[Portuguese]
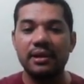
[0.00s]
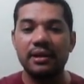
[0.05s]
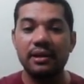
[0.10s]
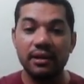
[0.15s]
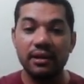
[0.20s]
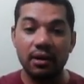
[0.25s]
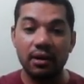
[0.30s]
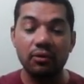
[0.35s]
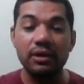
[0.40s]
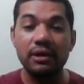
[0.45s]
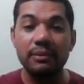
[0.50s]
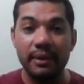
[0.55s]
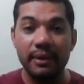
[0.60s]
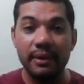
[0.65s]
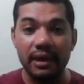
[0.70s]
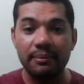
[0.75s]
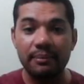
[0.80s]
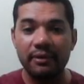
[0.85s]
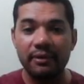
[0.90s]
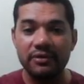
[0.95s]
ele não
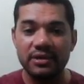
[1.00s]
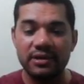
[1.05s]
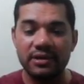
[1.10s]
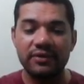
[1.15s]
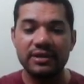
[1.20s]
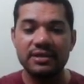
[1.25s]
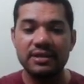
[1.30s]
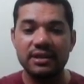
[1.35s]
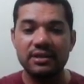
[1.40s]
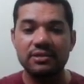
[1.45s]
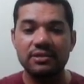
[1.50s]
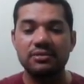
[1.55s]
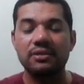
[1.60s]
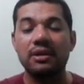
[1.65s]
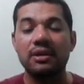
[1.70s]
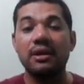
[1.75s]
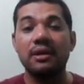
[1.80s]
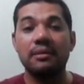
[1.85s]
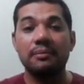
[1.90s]
libera para você fazer isso.